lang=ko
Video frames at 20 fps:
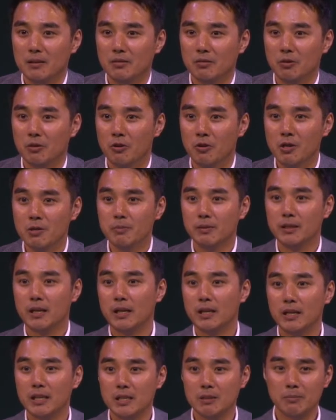넓은
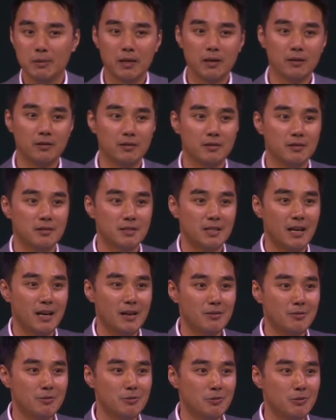하나님의 그
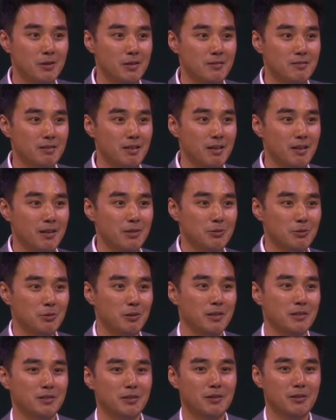창조의 세계
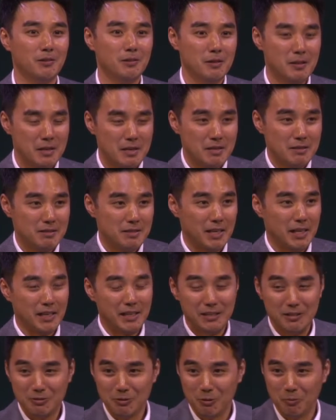속에서
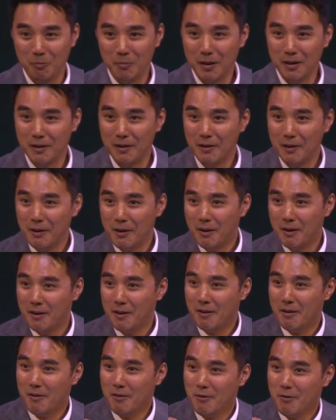자기는 정말
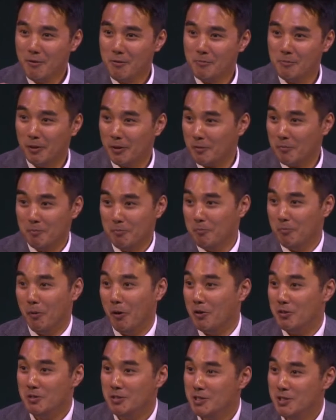
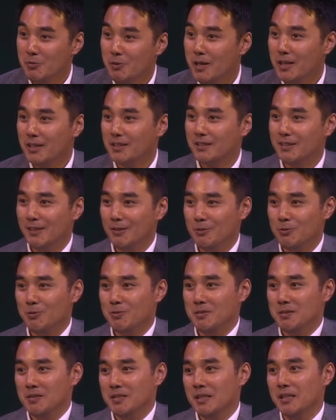먼지와 같은
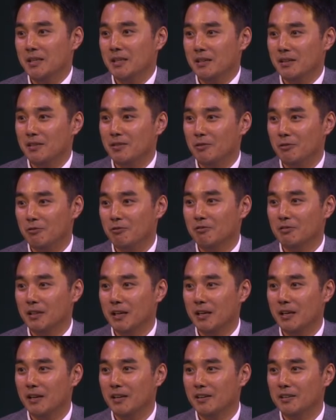
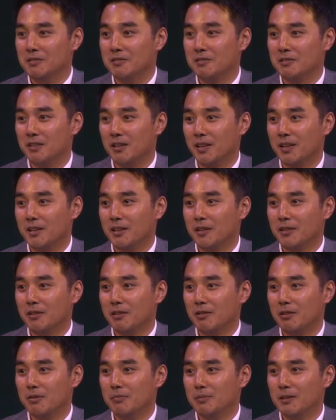존재였구나라고 그걸
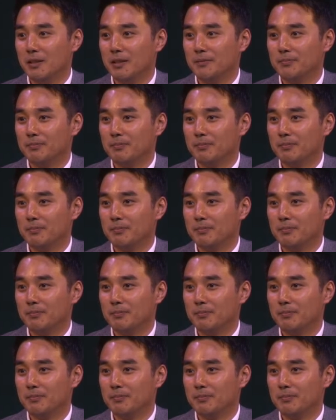깨달았다고 합니다.